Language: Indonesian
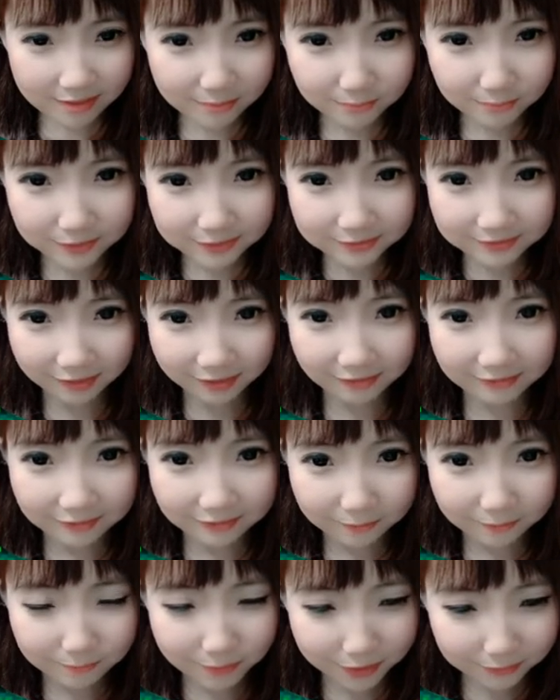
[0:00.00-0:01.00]
mencari
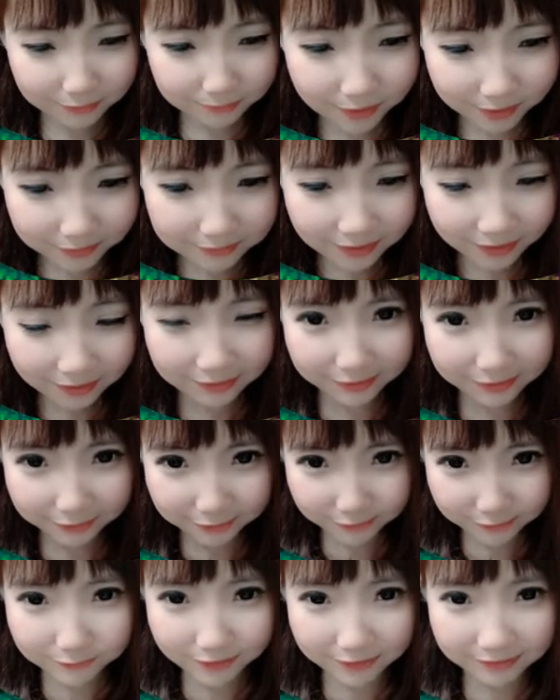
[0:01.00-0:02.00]
yang paling banyak,
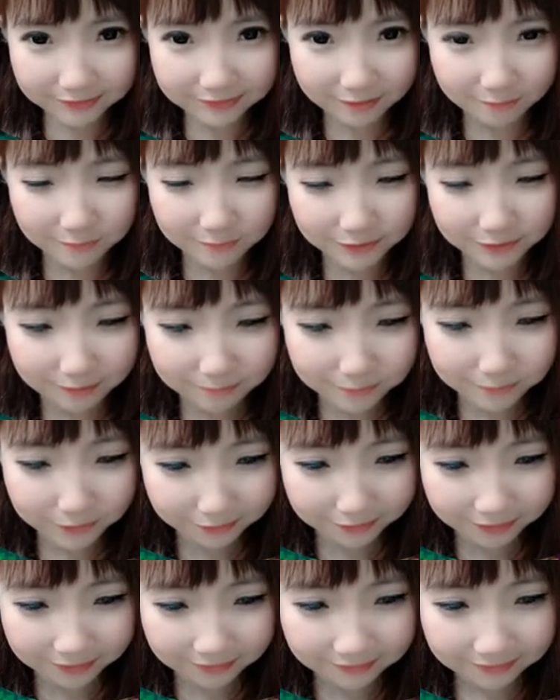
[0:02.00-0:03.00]
itulah dia
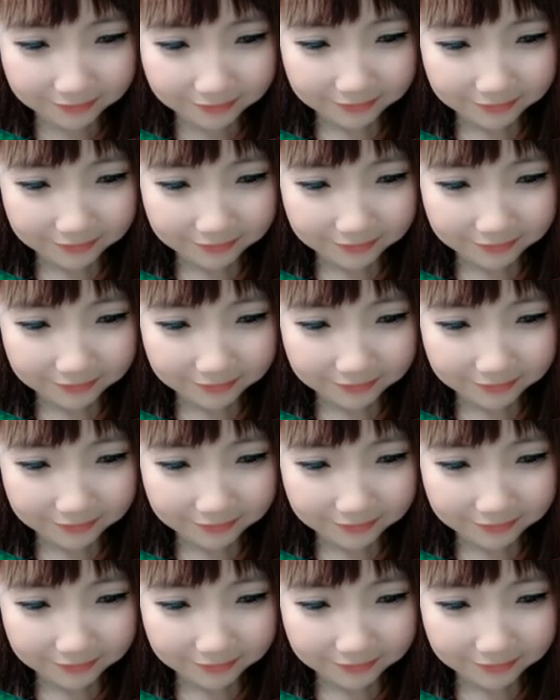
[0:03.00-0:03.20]
mendapatkan